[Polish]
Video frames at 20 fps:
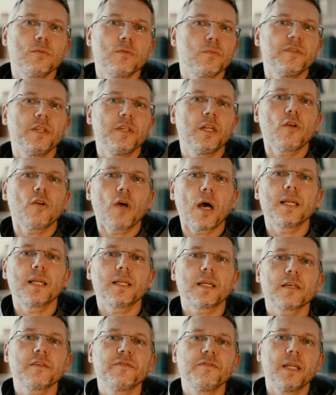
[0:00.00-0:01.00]
On mówi, nie no,
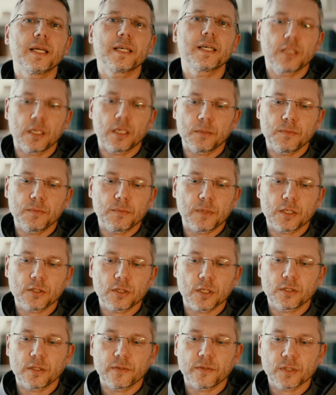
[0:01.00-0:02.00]
ale na chwilę chciałbym
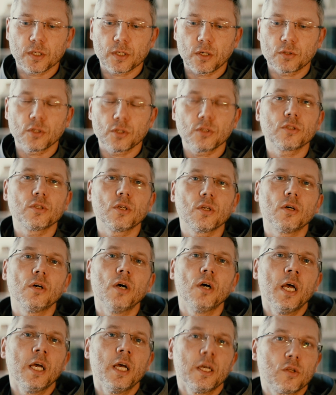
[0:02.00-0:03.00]
też jeszcze wskoczyć
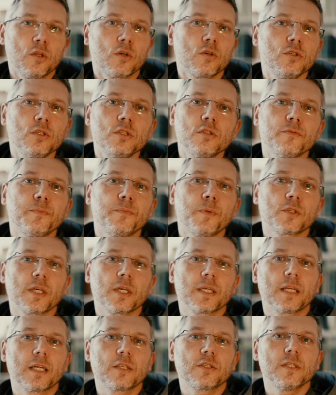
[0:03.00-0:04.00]
do, do rodziców,
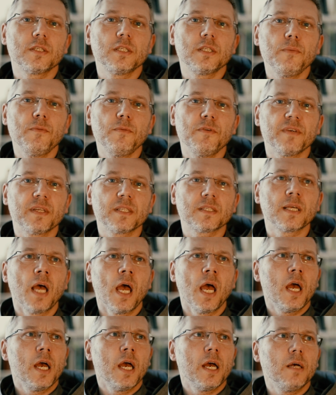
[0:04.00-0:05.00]
pożegnać się z nimi, więc
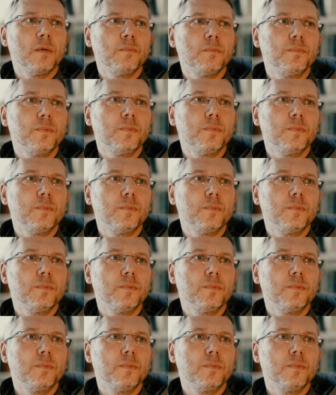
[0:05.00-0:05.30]
e,